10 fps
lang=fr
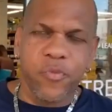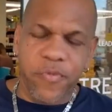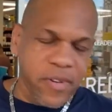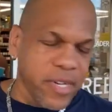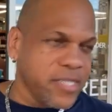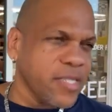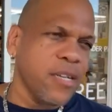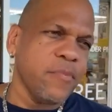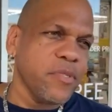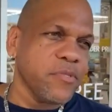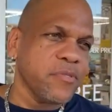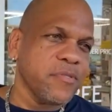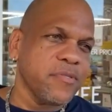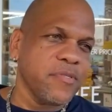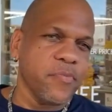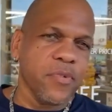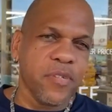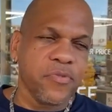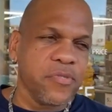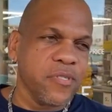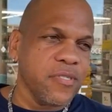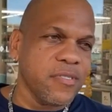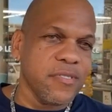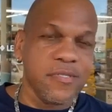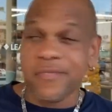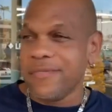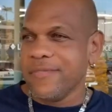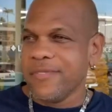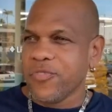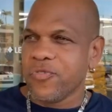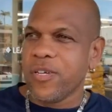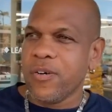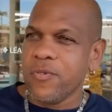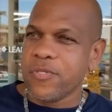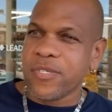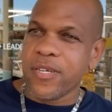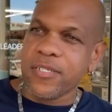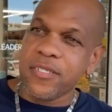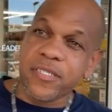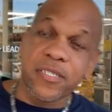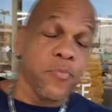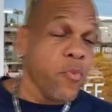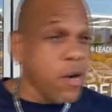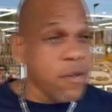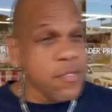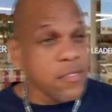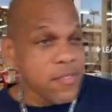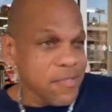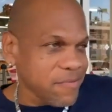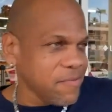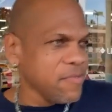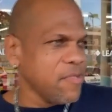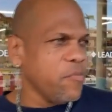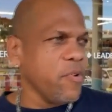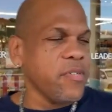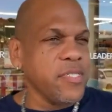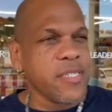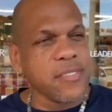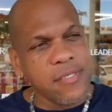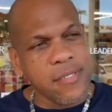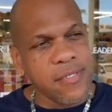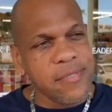préfère rester à la maison, hein. c'est plus rassurant. Et sur la route, il y a des gens du bois et il y des accidents.